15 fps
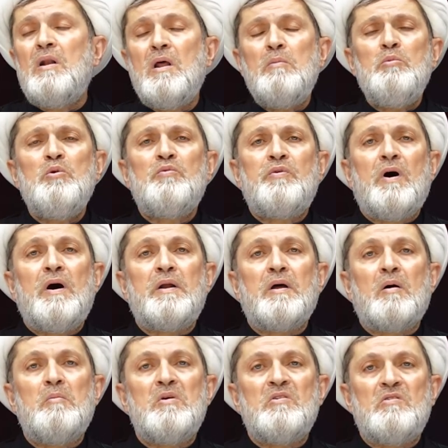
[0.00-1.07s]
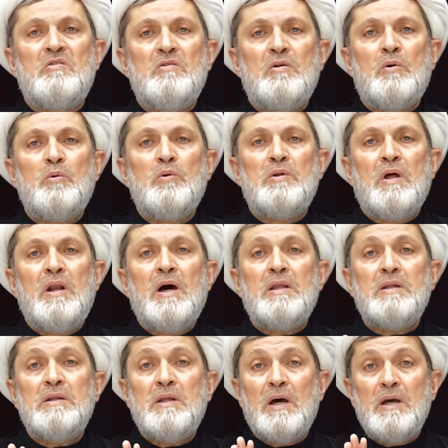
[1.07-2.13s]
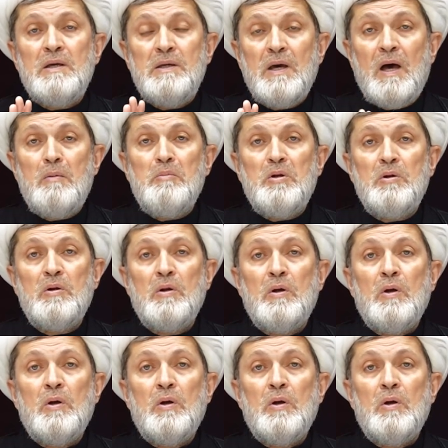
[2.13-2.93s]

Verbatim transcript: لم يفارق مسجده ثلاثة أيام